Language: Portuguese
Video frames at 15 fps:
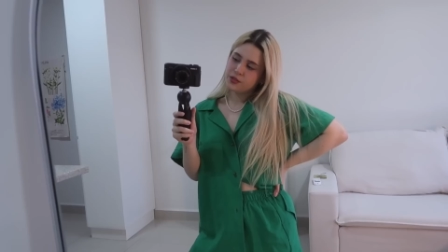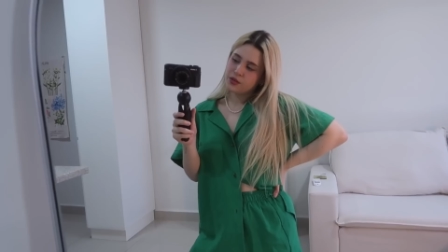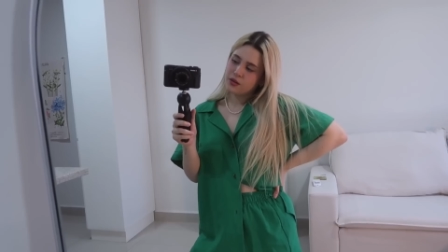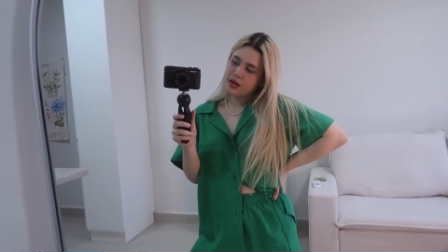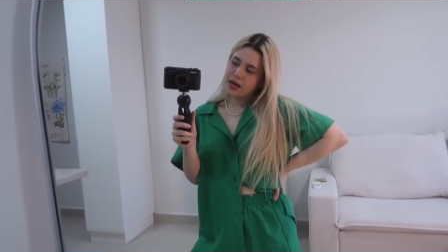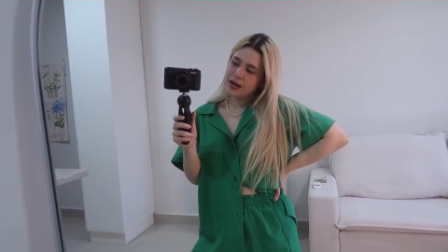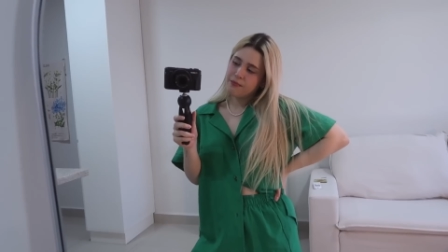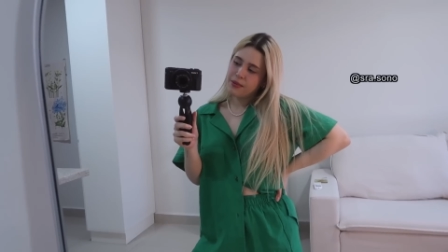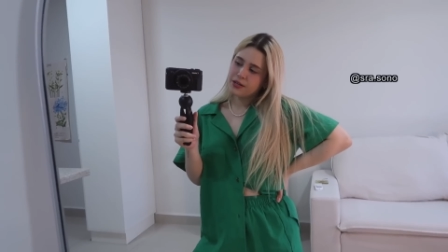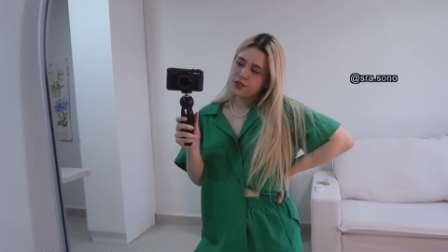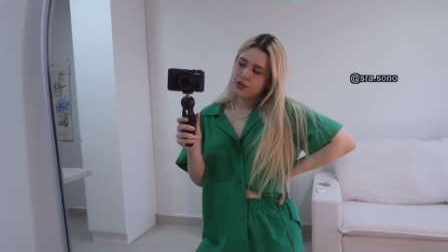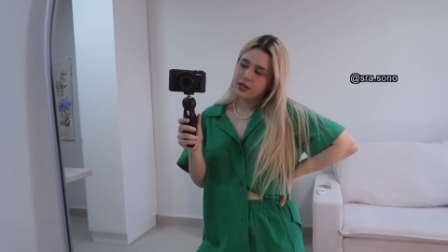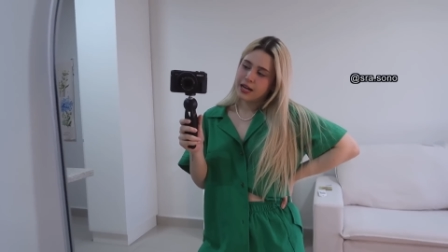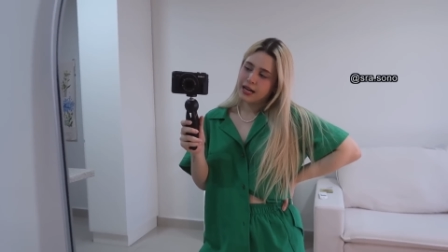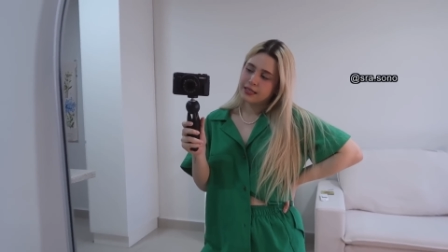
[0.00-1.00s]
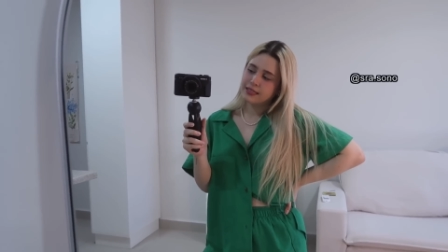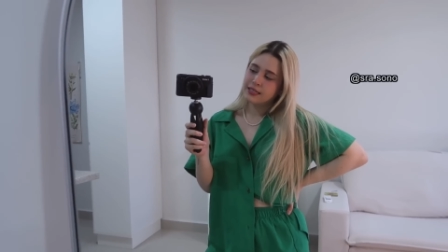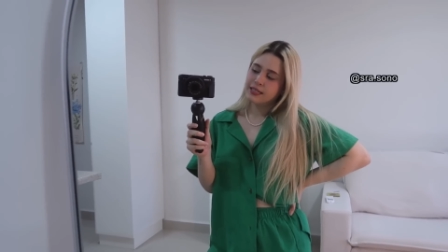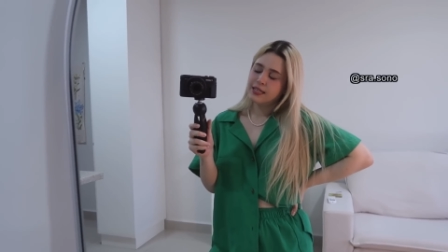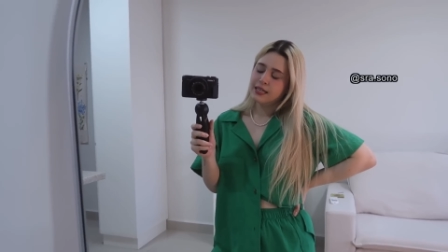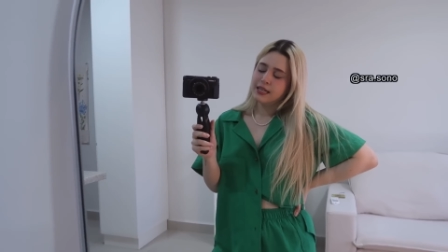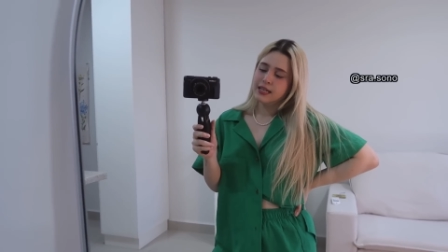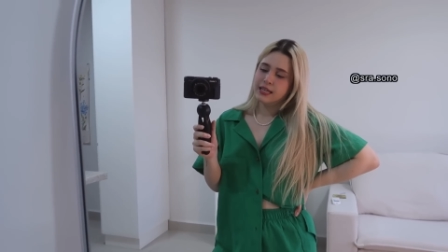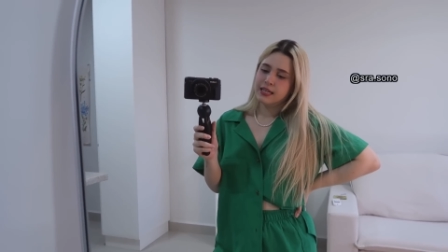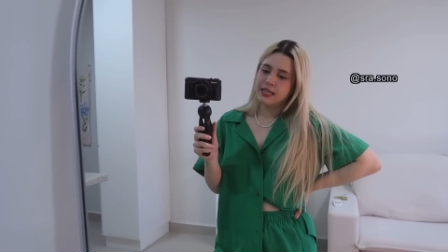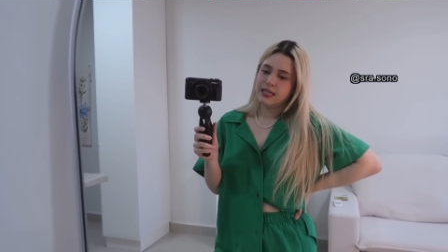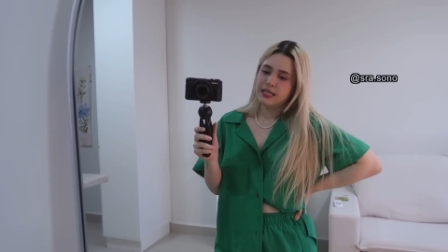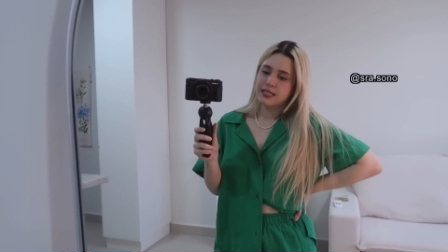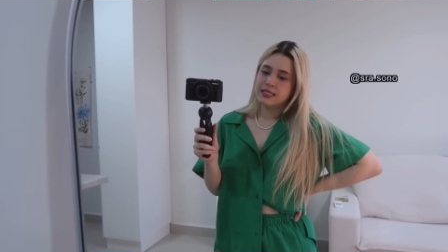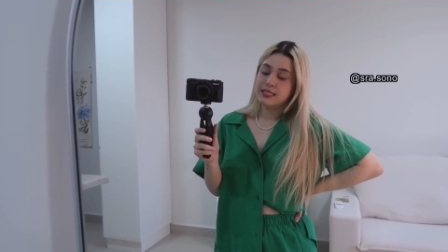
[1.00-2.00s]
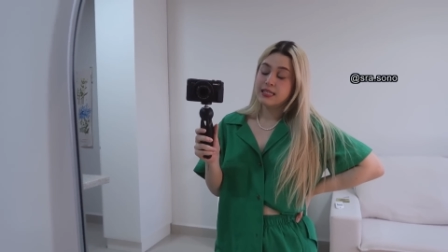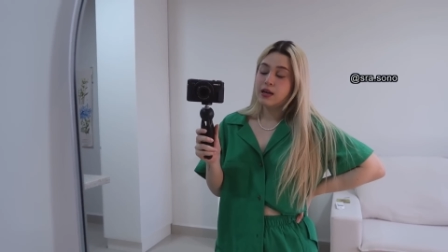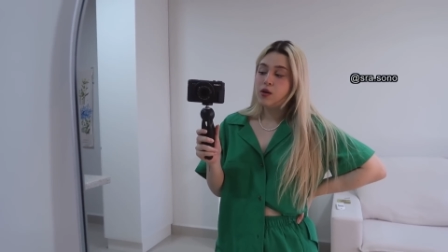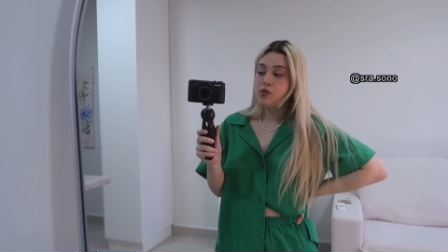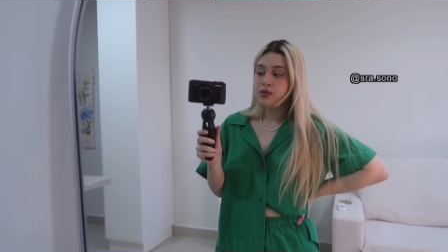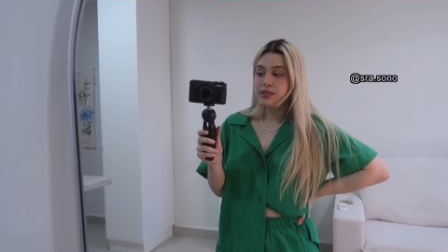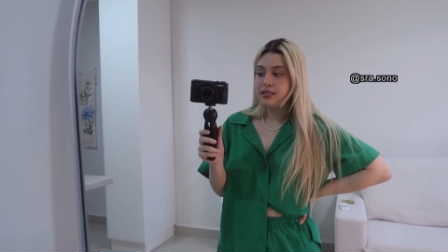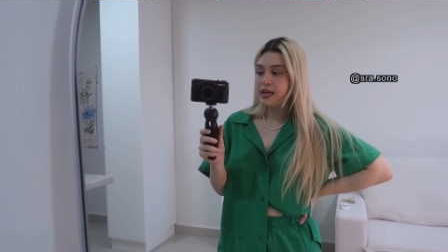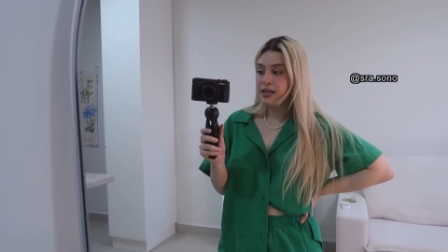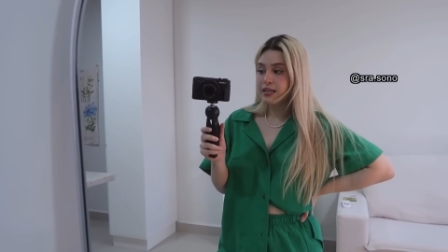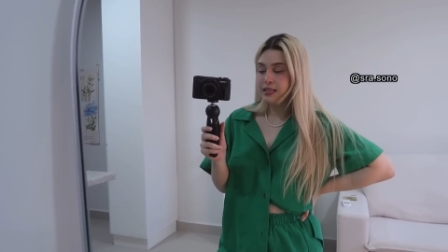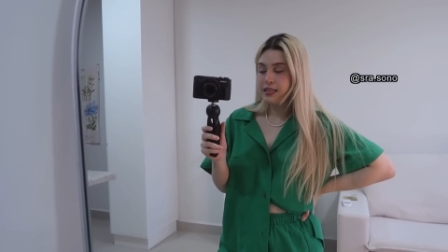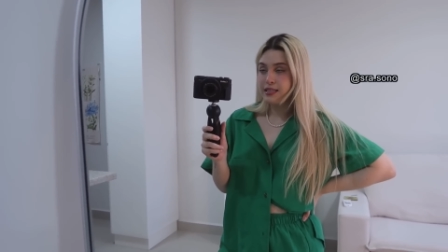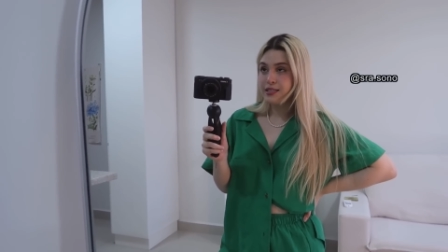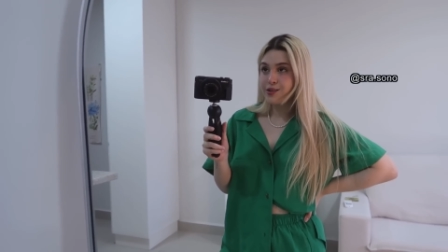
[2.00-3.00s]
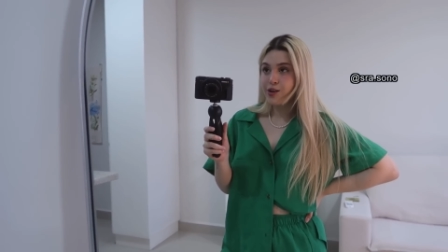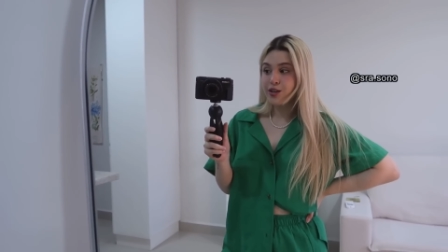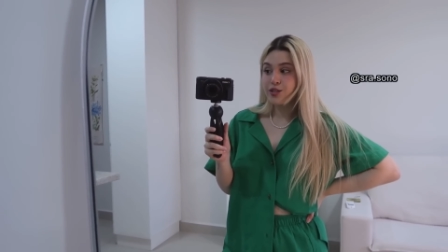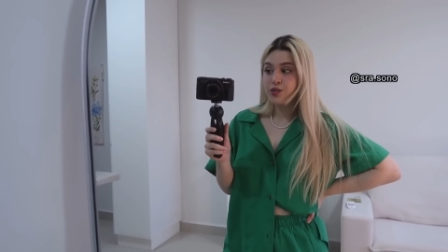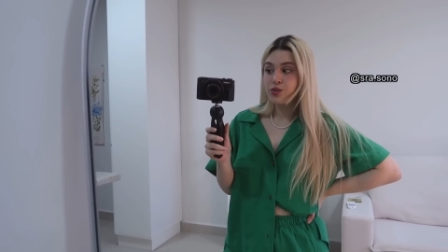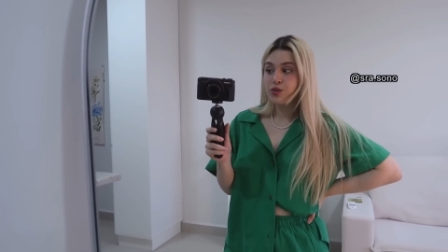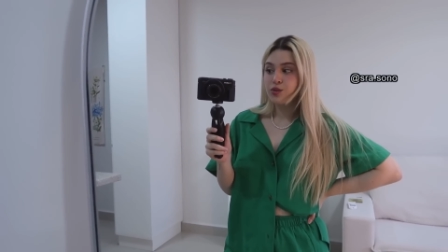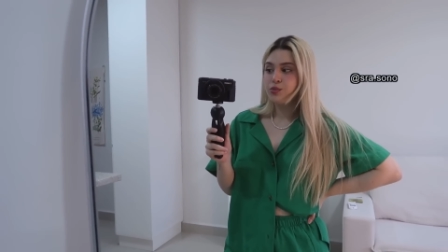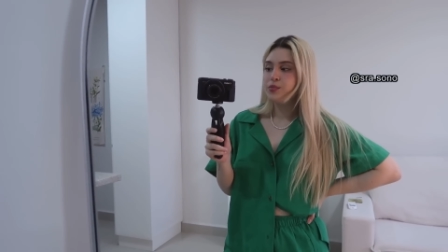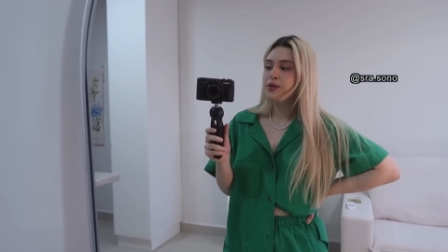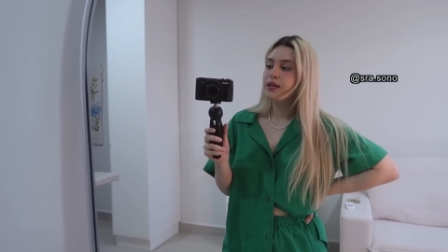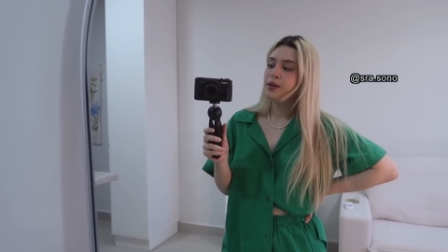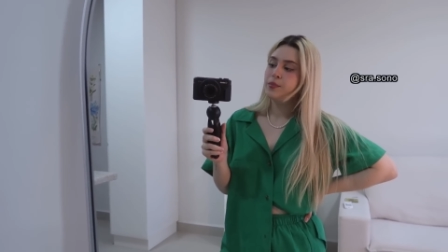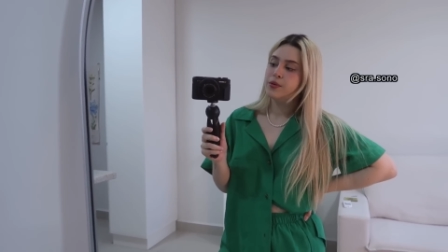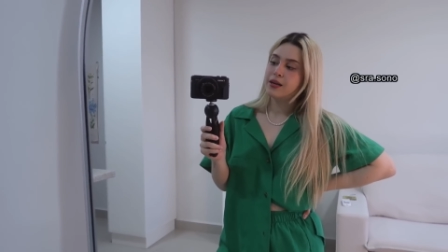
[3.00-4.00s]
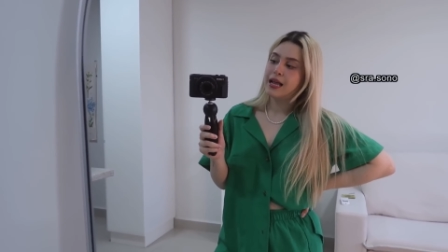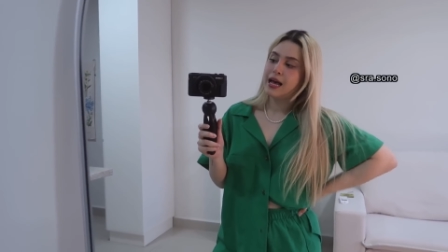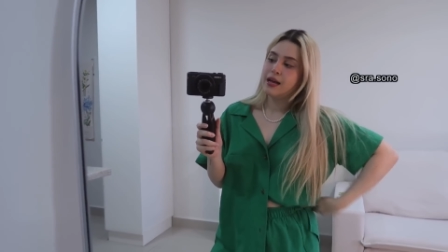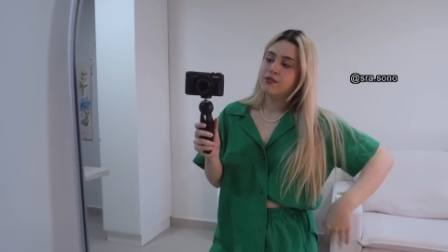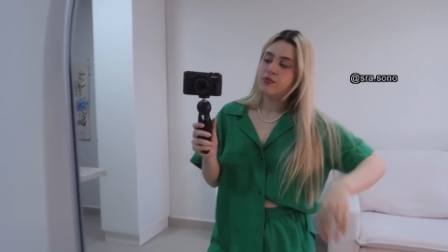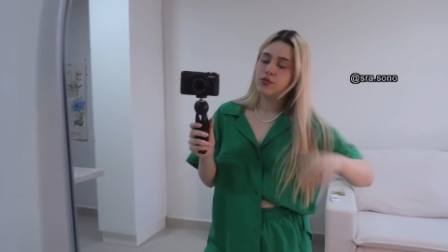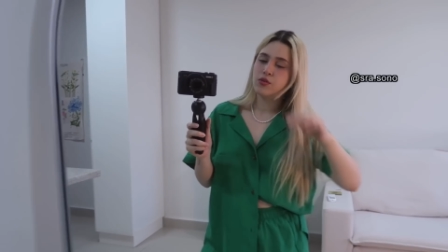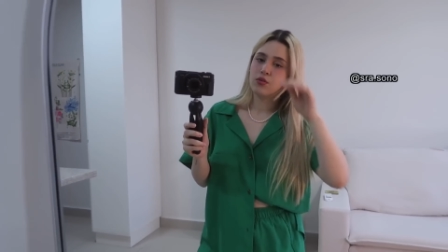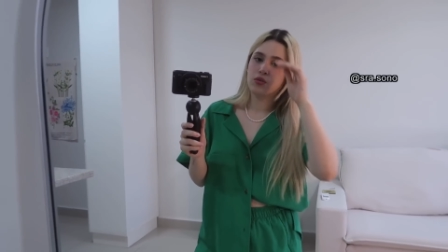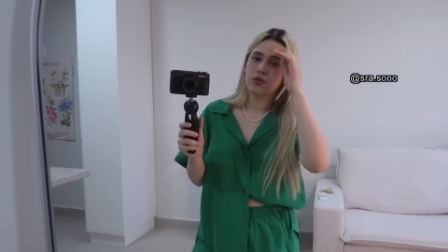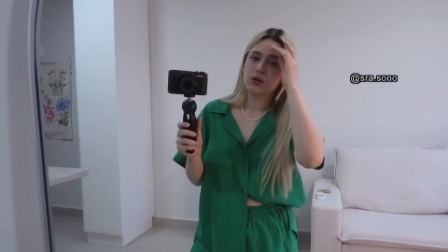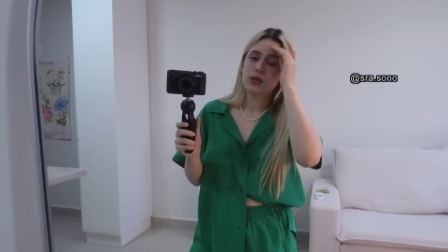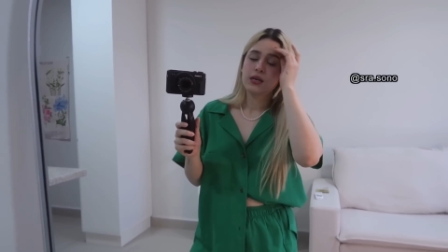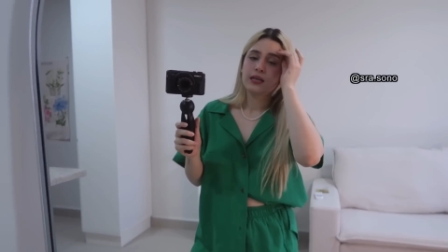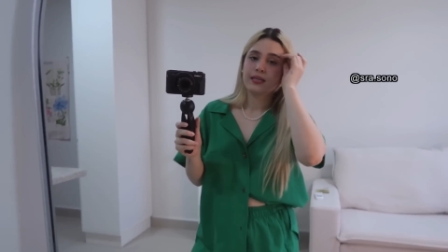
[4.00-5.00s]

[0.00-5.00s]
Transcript: Eu tô apaixonada. E sigam o Instagram da Senhora Sono, porque por lá eu vou